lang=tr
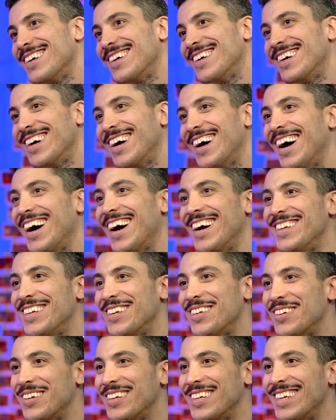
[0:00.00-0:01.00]
yanına Aynen
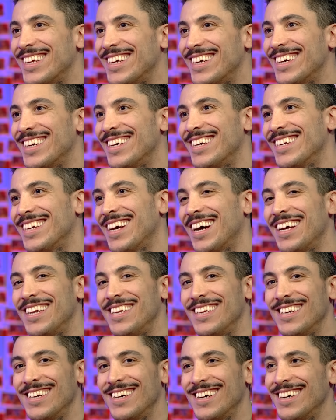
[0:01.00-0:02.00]
gider öyle. durur iki film yani,
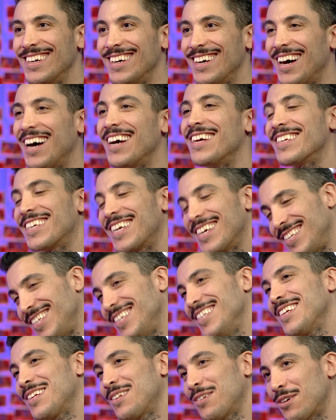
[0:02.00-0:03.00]
seyrederim kardeşim. Yani
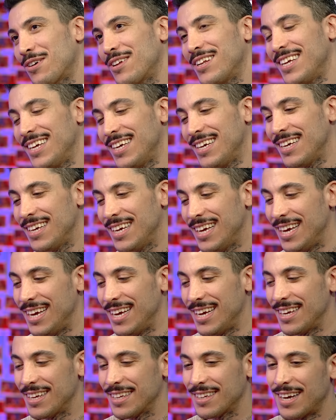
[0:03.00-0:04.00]
kesinlikle öyle.
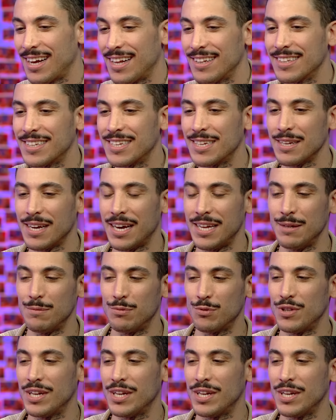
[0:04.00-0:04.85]
E, kaldı ki hani bu